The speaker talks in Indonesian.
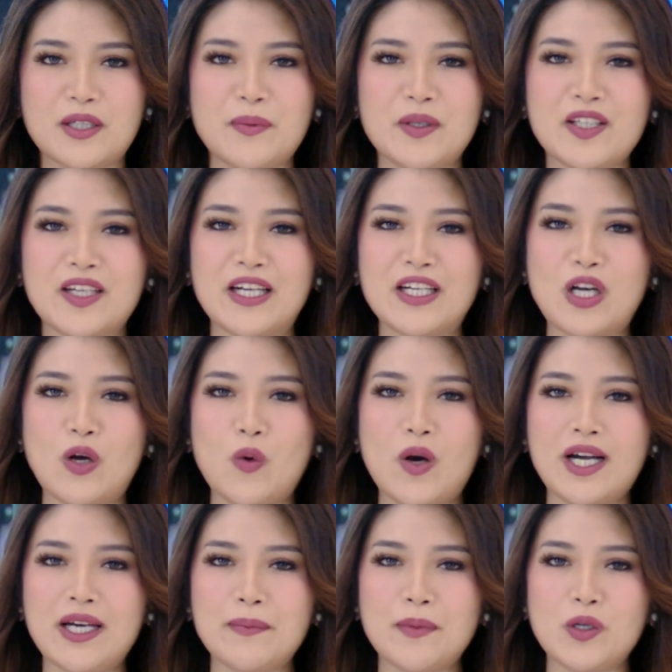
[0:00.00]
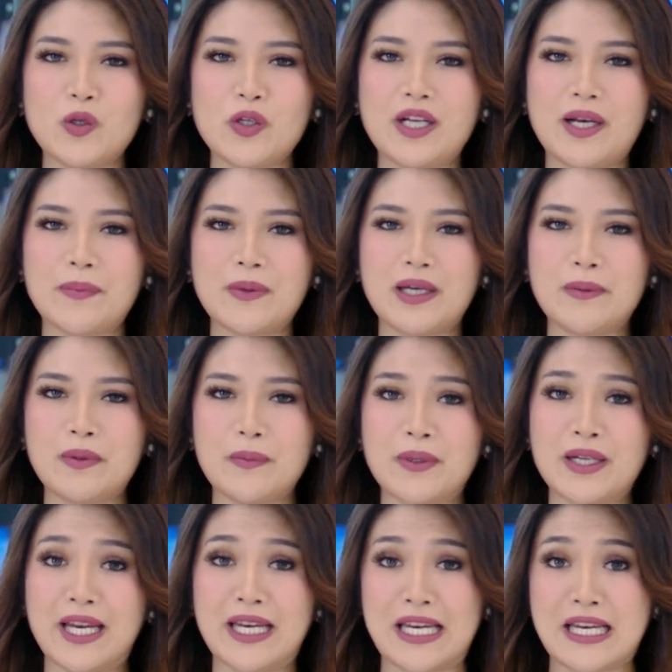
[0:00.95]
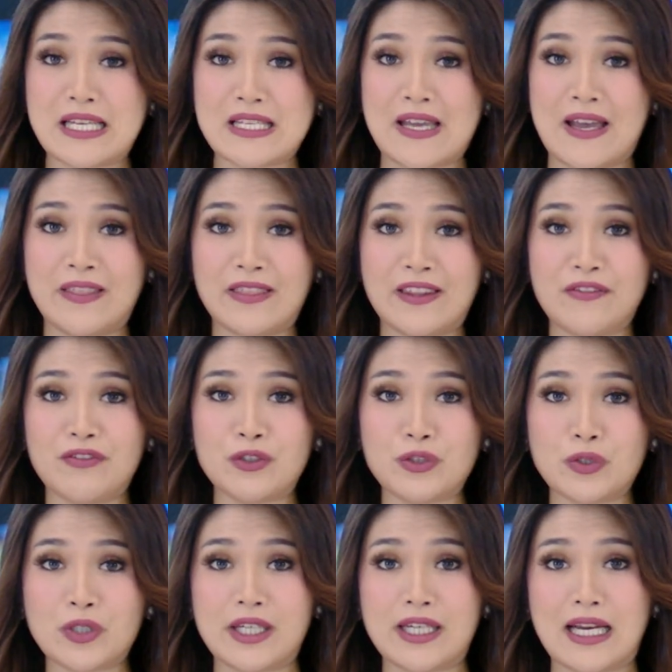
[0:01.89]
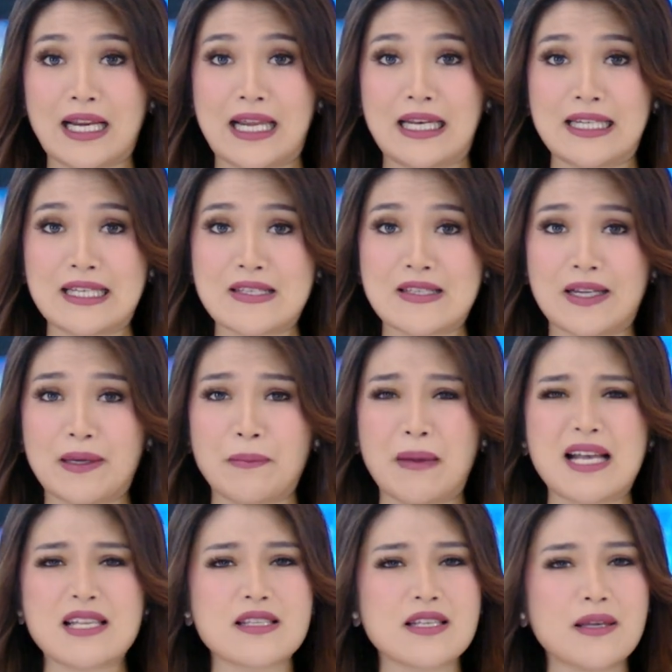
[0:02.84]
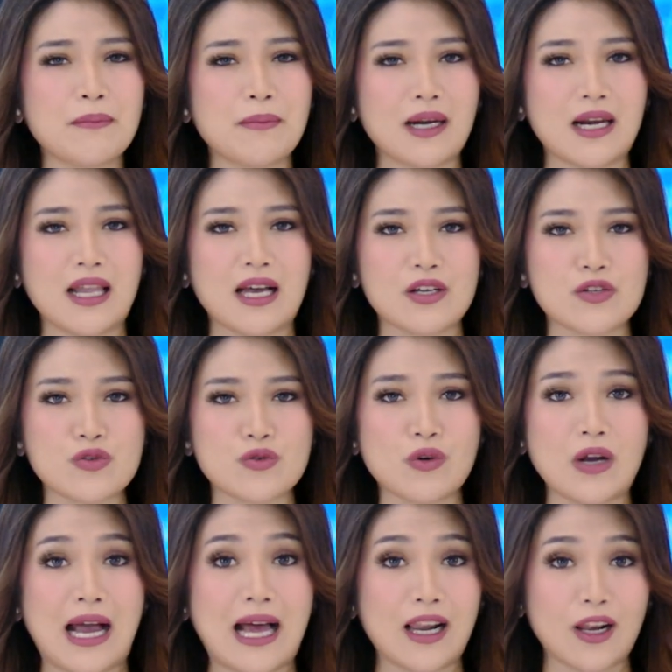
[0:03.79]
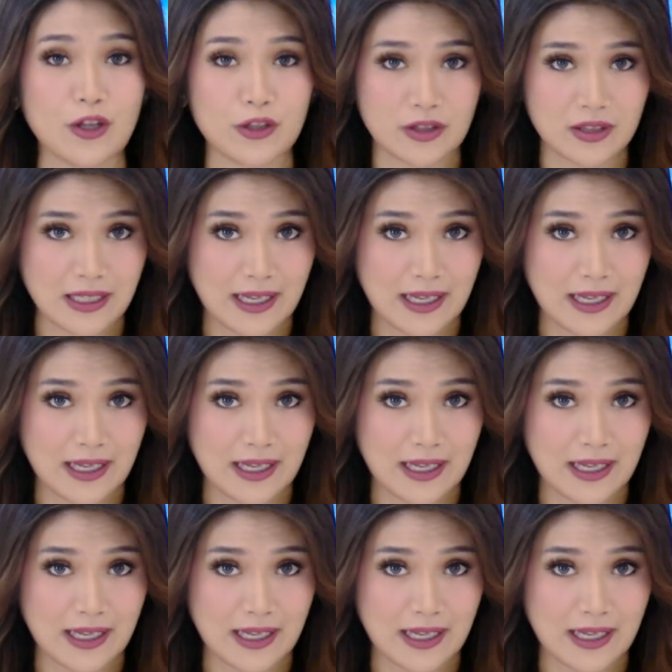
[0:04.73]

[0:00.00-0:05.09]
Kementerian Keuangan mengungkapkan pemberian insentif untuk kendaraan listrik masih berlangsung alot